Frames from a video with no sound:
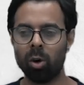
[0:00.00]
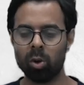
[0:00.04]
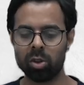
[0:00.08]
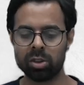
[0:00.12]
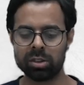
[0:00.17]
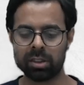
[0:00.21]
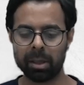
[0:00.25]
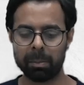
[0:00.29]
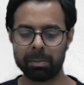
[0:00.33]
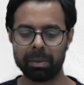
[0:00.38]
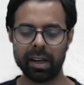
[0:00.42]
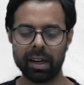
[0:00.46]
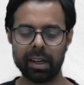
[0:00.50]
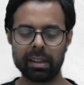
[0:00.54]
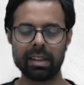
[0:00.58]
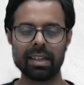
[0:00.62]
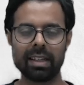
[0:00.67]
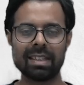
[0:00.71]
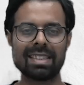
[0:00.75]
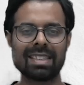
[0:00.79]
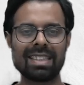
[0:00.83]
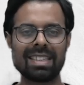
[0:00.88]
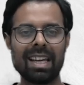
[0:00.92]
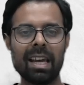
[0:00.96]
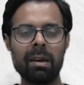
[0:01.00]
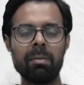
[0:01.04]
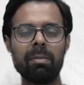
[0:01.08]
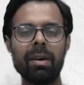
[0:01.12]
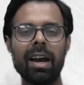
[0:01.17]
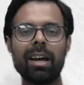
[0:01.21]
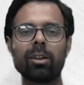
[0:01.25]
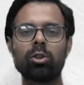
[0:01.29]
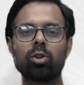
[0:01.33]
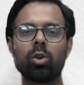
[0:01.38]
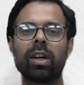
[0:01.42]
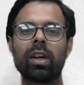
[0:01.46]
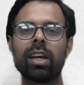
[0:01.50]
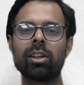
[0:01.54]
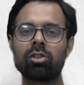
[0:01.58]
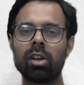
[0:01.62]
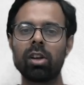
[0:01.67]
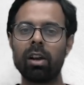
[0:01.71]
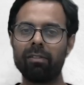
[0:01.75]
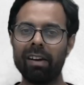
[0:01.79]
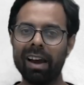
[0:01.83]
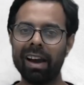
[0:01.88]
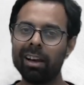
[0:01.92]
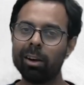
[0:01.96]
उन सब के अंदर सेम
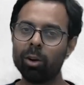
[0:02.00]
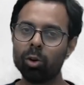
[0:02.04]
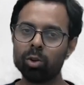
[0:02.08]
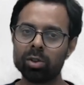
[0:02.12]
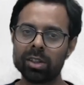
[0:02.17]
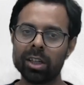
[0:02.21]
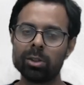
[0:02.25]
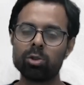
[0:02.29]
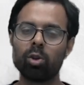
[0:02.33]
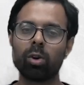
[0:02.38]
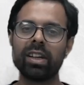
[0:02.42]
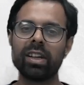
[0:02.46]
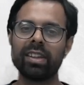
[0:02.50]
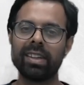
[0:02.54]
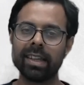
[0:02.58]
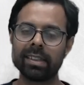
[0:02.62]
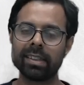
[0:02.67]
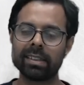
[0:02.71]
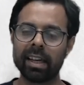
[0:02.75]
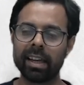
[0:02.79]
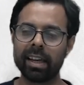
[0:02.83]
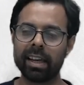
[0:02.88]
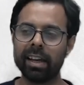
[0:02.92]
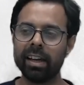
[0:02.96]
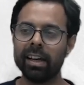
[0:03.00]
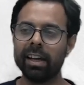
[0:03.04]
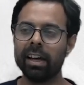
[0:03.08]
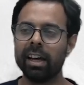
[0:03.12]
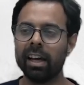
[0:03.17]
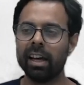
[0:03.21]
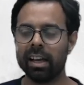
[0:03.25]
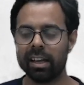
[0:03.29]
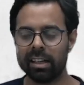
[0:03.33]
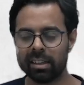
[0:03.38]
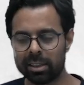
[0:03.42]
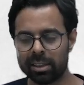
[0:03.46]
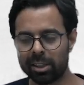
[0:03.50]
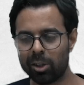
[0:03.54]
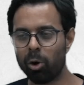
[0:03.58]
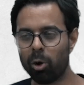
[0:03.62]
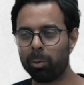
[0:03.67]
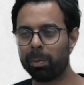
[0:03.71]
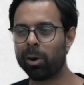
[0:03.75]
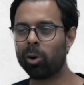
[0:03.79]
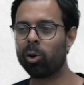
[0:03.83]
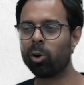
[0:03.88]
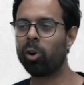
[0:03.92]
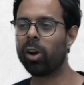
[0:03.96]
एजुकेशनल वैल्यूज़ हैं जो कि दे सके इसके
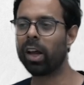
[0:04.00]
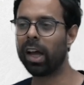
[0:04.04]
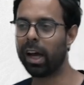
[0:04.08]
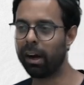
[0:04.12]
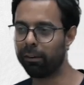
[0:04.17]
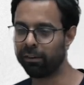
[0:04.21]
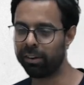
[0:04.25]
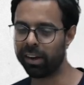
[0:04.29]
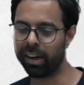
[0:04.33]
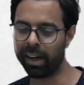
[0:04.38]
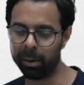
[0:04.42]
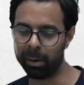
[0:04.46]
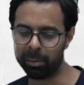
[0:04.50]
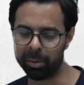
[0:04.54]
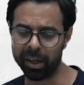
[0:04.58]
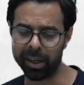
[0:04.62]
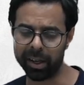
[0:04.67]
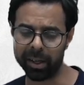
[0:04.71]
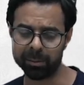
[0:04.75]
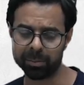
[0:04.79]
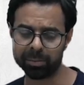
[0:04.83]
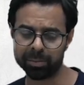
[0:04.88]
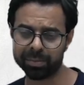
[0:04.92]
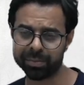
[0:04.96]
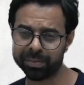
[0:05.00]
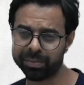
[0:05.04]
ऊपर उन्होंने काफ़ी काम किया